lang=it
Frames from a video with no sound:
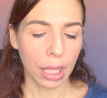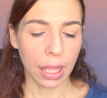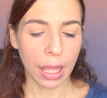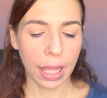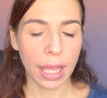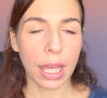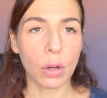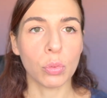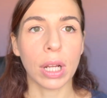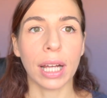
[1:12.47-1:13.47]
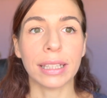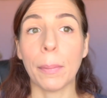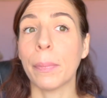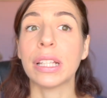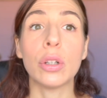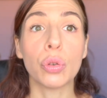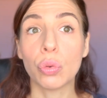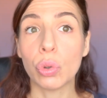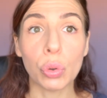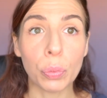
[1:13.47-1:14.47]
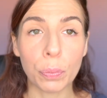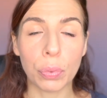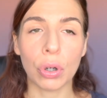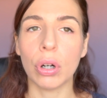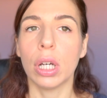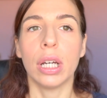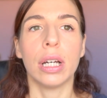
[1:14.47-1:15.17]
è una tappa dello sviluppo,